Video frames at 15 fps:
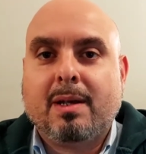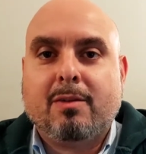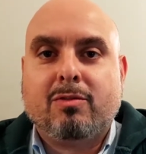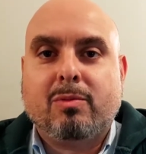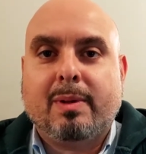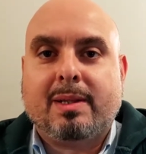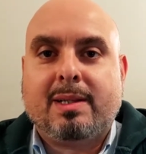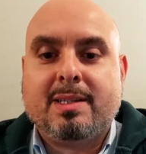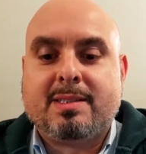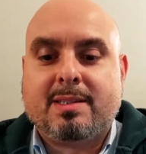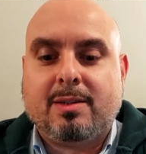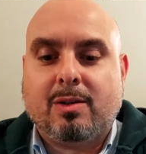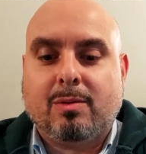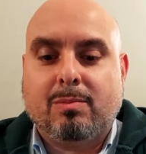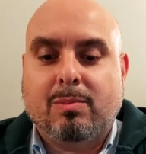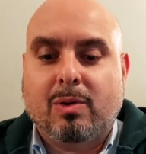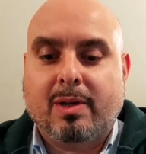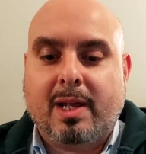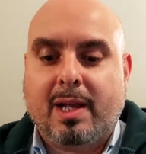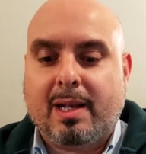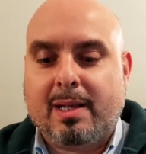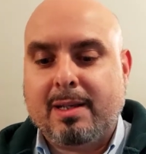fumettistico
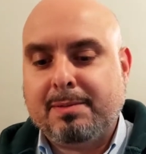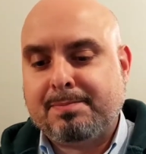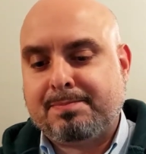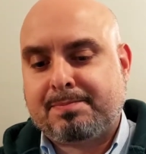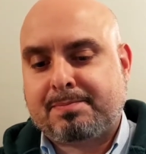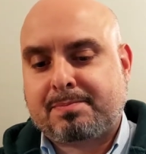Bonelli